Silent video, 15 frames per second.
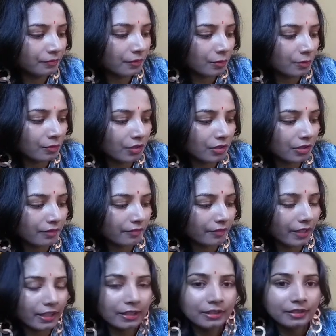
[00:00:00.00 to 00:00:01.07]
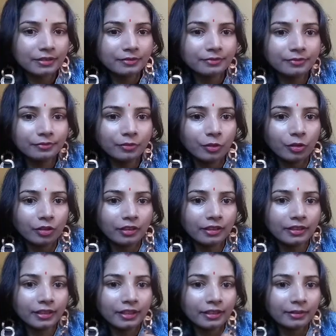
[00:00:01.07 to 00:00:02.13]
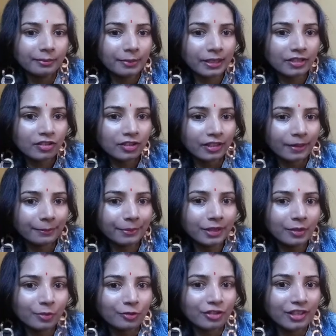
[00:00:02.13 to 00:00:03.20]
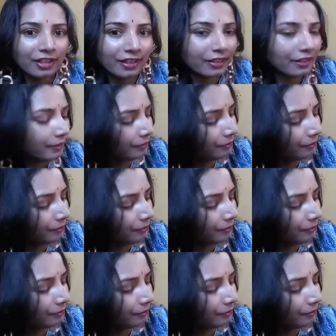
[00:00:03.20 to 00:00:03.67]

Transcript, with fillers: सो जस्ट वेट और ये पिक्चर आपकी हो जाएगी